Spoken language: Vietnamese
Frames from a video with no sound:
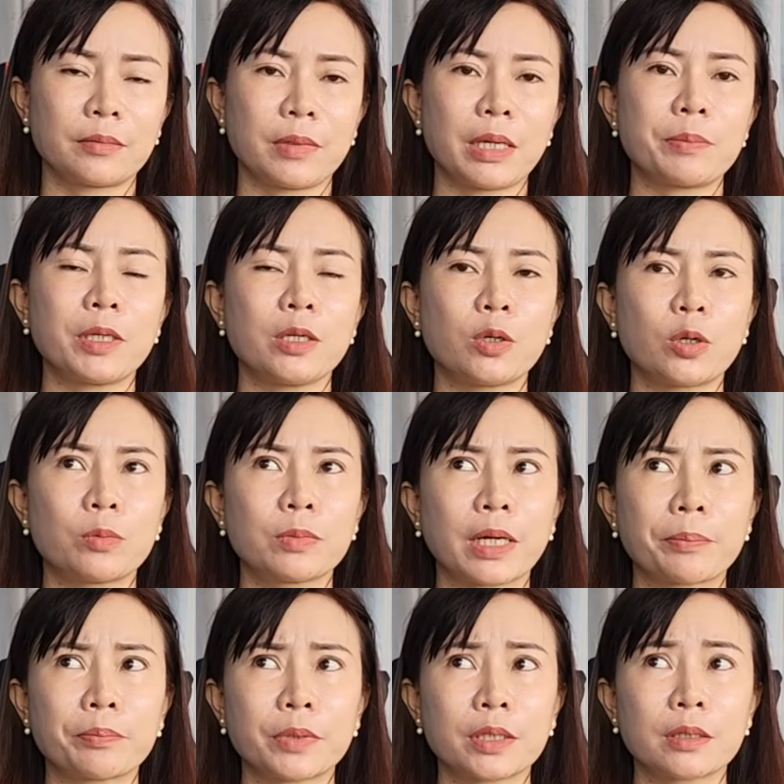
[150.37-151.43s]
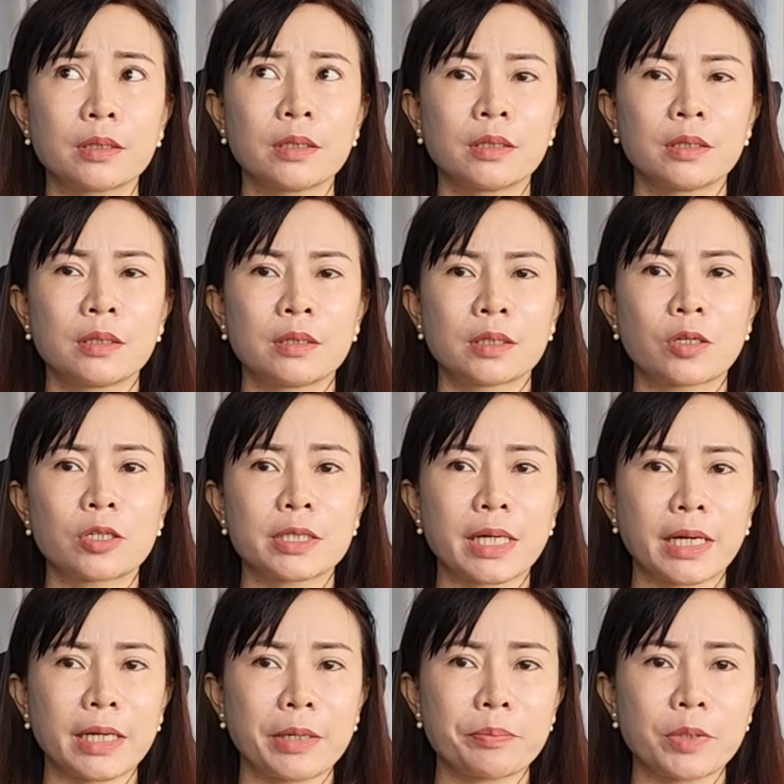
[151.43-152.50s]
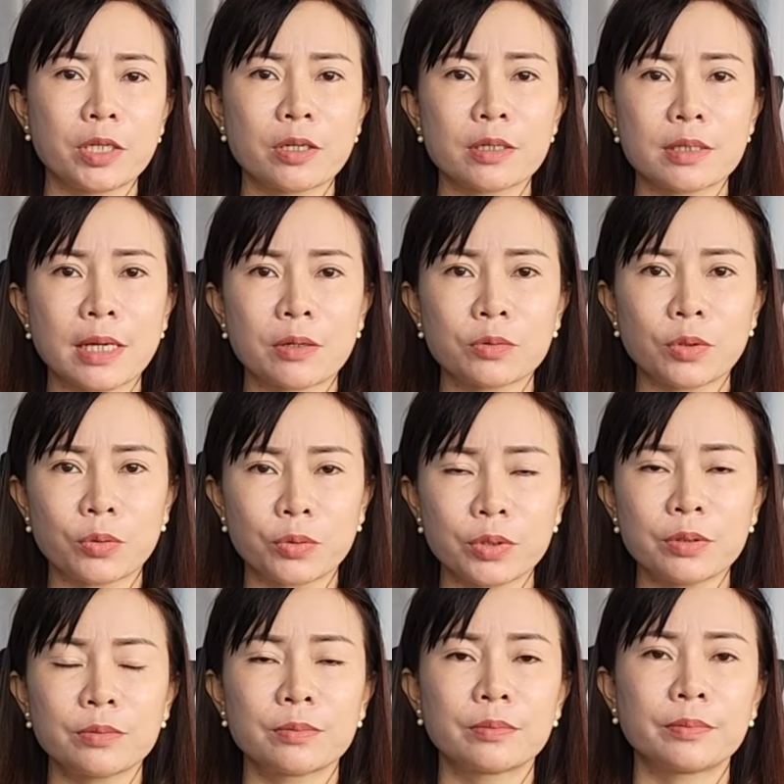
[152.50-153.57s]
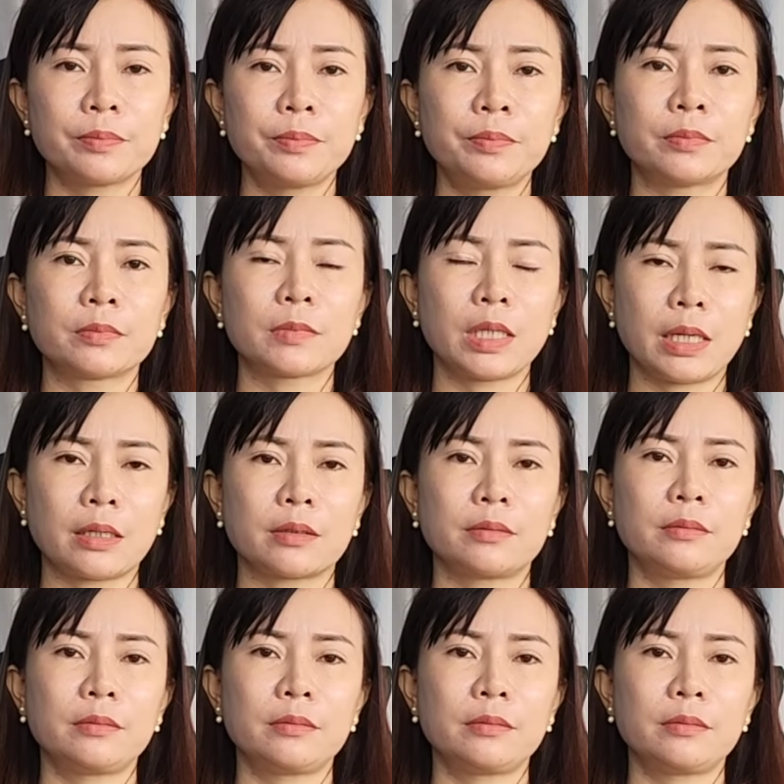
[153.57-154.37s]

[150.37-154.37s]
em ly hôn năm ờ, con trai em mới có 6 tuổi ừ. dạ